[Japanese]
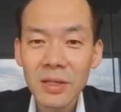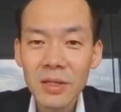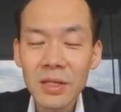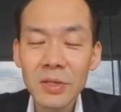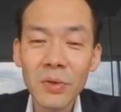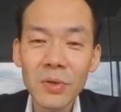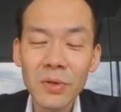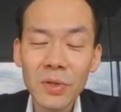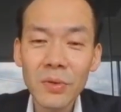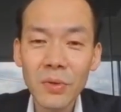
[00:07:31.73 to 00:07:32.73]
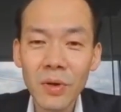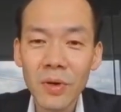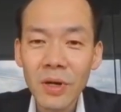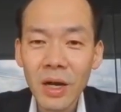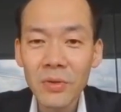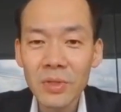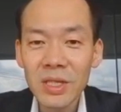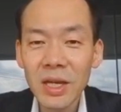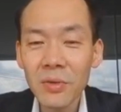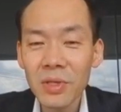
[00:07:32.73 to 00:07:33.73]
で、そういう人と付
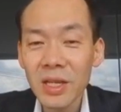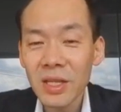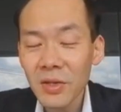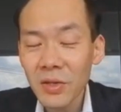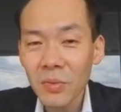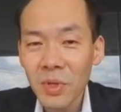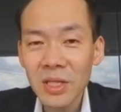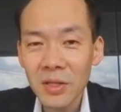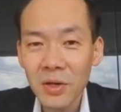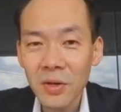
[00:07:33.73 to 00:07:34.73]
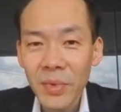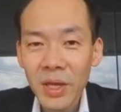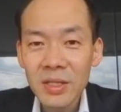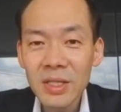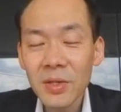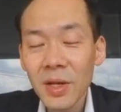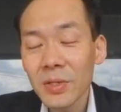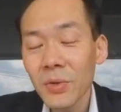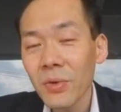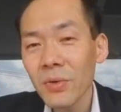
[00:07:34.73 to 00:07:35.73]
き合うの苦手な人もいますけど、実は
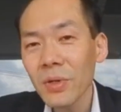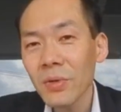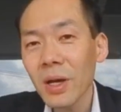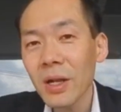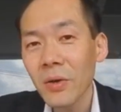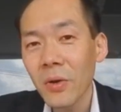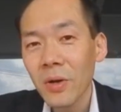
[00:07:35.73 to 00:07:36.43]
そういう人からの